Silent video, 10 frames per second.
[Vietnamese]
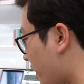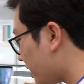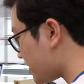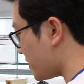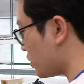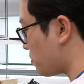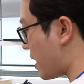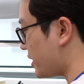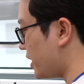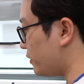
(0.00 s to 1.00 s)
đang được sử dụng
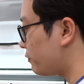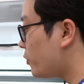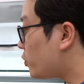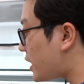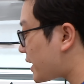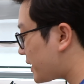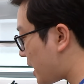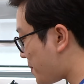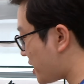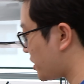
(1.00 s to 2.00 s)
màn hình Full hát
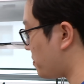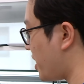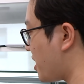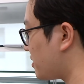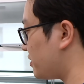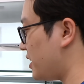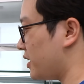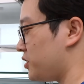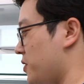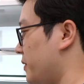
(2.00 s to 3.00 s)
đê ba trăm héc nên
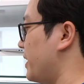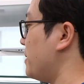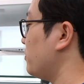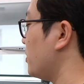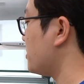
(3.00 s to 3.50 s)
là chơi game nó